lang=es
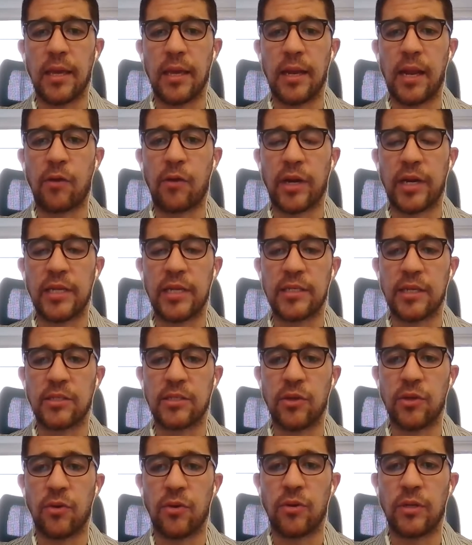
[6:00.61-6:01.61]
la
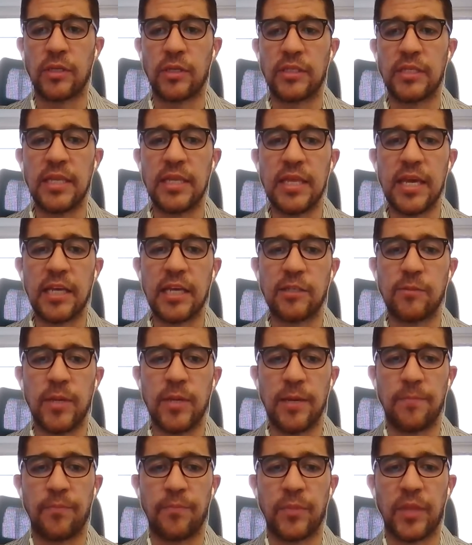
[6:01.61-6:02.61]
organización CDSB,